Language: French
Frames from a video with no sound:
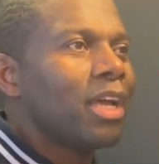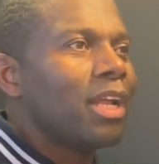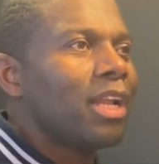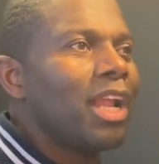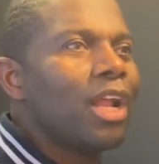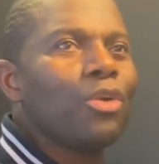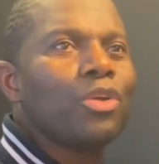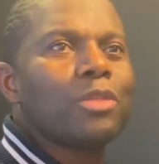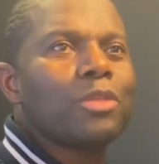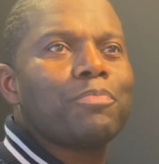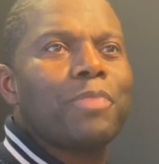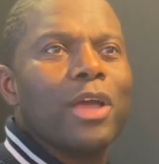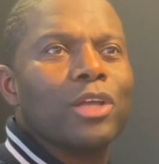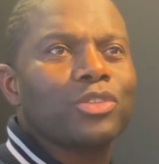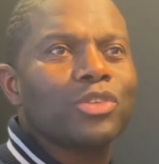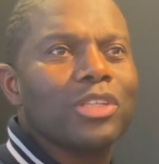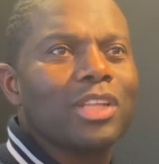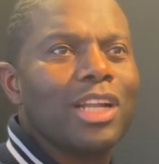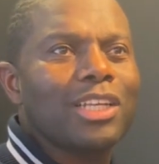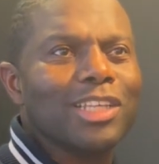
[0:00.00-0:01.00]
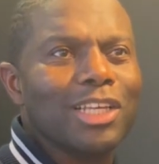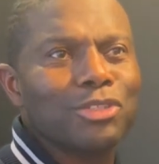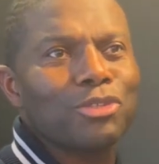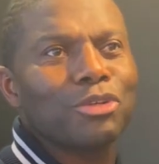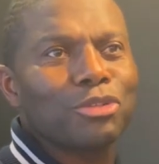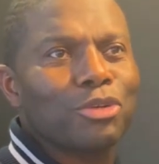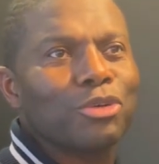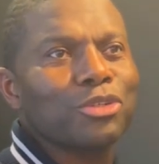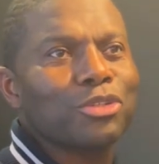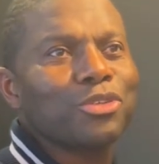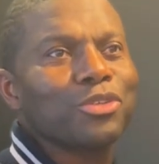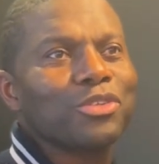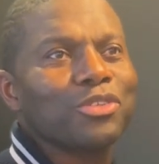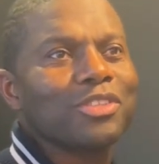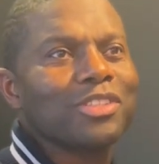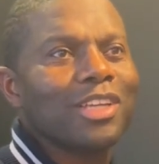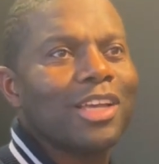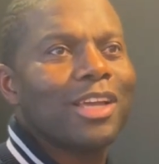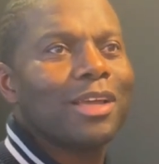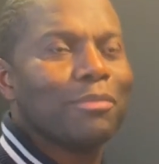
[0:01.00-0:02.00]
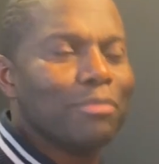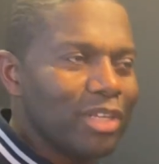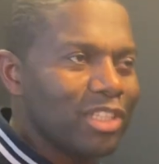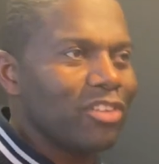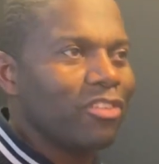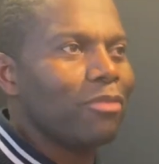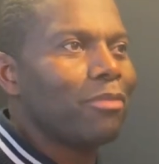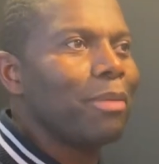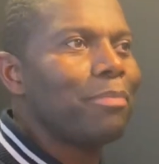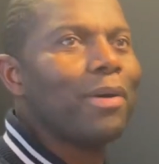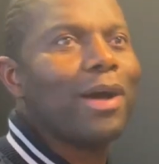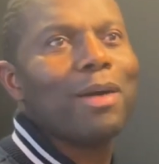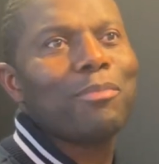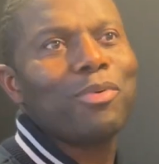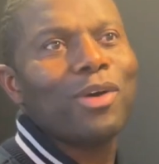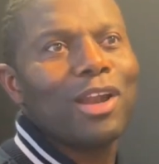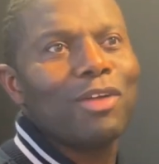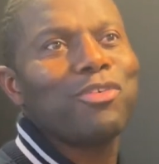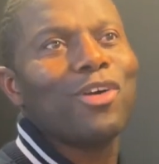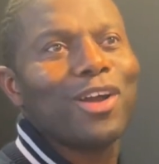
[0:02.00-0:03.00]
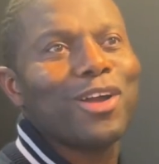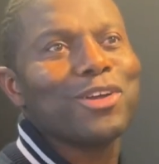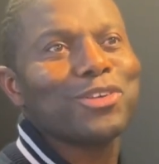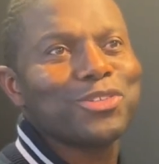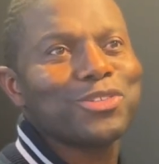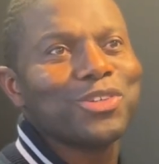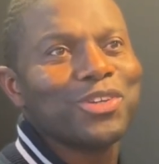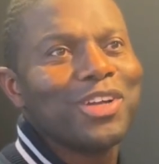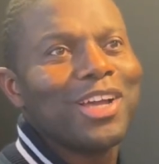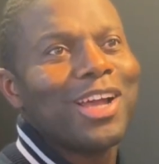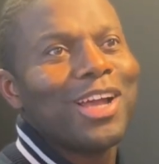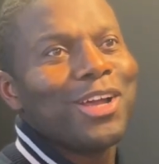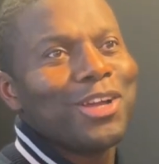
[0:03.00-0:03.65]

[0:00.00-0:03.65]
Les luttes personnelles, ça c'est autre chose. Mais c'est vraiment par rapport à la vocation.